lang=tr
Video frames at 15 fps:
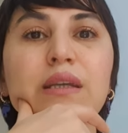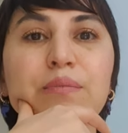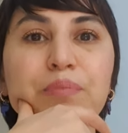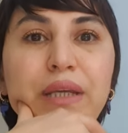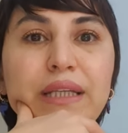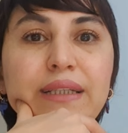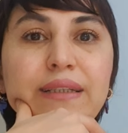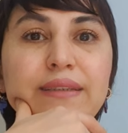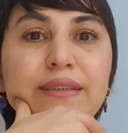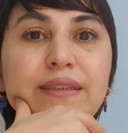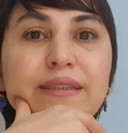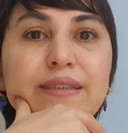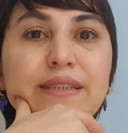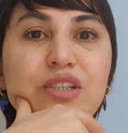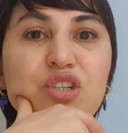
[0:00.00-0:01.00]

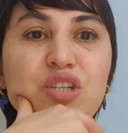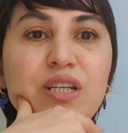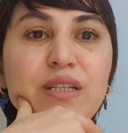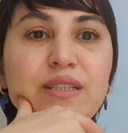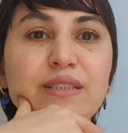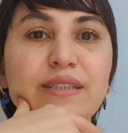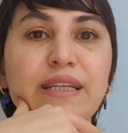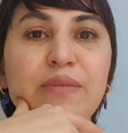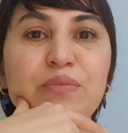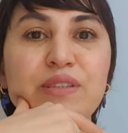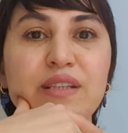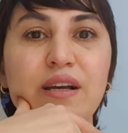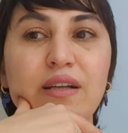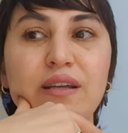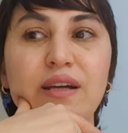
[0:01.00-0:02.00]
Beklediğiniz iş yerinizde
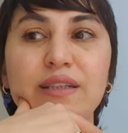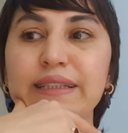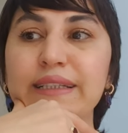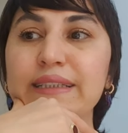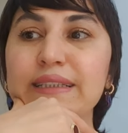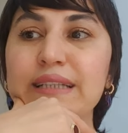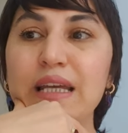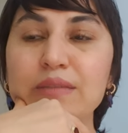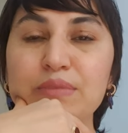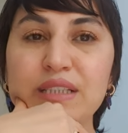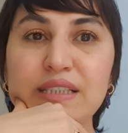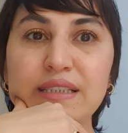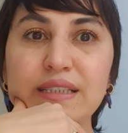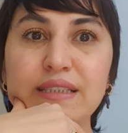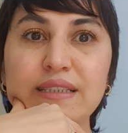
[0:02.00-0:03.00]
imzalar,
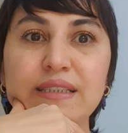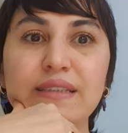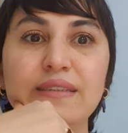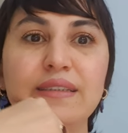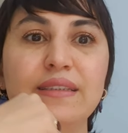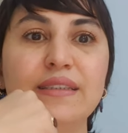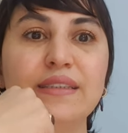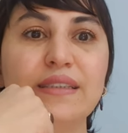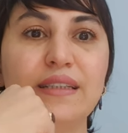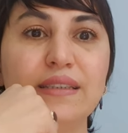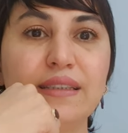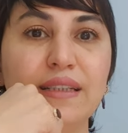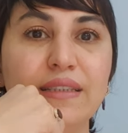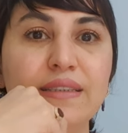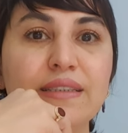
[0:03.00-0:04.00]
yenilenmesini istediğiniz,
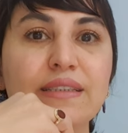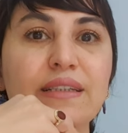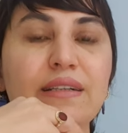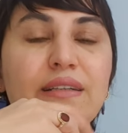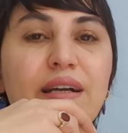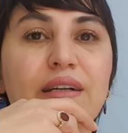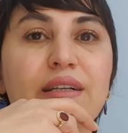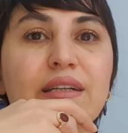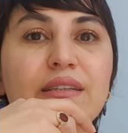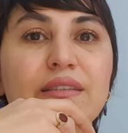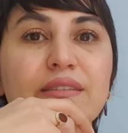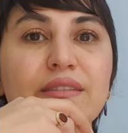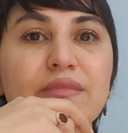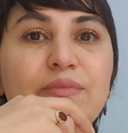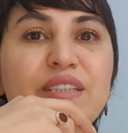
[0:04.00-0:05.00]
kariyerinizle alakalı
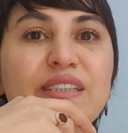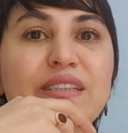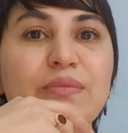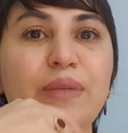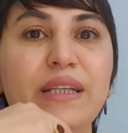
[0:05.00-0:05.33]
atılmasını